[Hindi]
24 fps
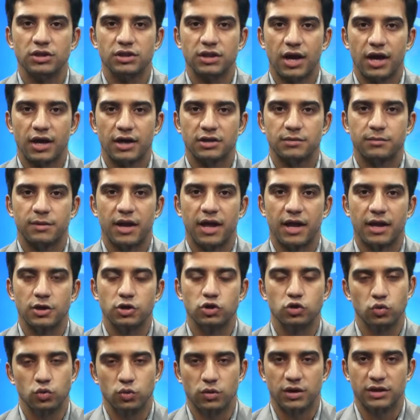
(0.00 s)
की ताकत
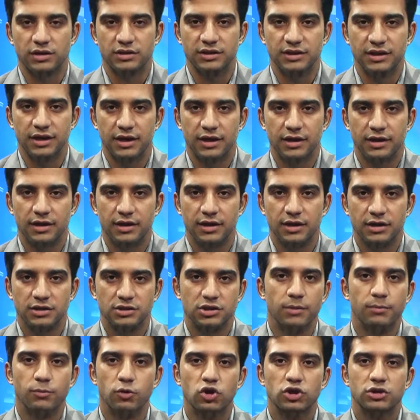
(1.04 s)
बढ़ाना शुरू कर दी है
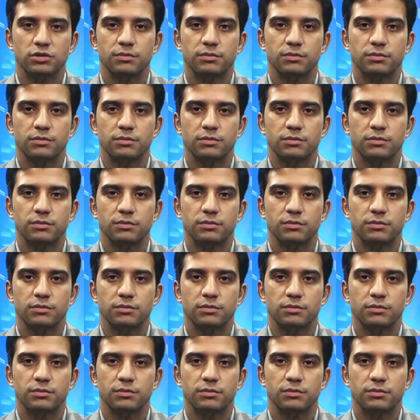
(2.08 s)
जम्मू